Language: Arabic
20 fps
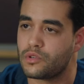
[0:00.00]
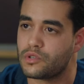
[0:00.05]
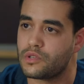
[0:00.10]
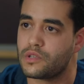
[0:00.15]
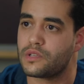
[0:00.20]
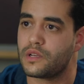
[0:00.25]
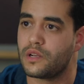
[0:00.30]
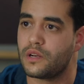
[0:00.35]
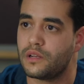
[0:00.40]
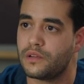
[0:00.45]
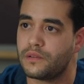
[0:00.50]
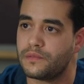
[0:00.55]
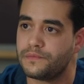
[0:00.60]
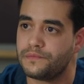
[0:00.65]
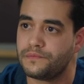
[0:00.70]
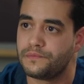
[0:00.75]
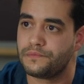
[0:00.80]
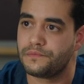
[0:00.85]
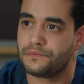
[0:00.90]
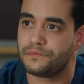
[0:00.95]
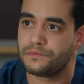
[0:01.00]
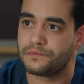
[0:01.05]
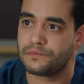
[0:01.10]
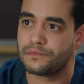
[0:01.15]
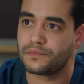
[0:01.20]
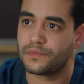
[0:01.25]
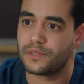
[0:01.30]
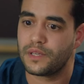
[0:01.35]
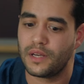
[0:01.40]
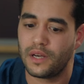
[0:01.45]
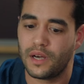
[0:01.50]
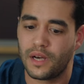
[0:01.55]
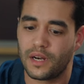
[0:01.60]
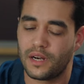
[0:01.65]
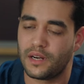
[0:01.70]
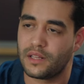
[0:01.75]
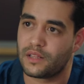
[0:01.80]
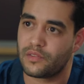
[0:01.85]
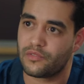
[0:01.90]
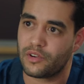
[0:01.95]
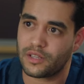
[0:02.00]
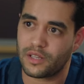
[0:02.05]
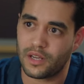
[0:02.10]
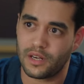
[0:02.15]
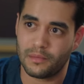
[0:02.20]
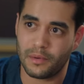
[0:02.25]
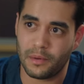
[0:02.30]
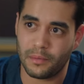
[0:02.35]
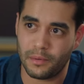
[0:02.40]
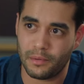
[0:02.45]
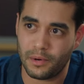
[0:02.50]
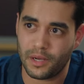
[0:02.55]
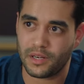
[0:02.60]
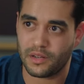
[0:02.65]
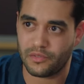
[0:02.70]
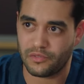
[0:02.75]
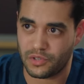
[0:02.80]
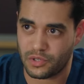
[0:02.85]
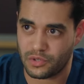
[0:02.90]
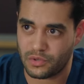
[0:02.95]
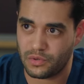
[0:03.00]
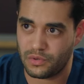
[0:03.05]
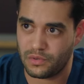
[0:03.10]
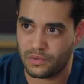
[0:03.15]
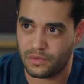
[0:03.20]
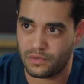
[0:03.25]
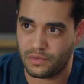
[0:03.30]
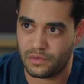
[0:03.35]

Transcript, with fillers: بص يا سالي انا اللي اتفقت عليه مع باباك ينفذته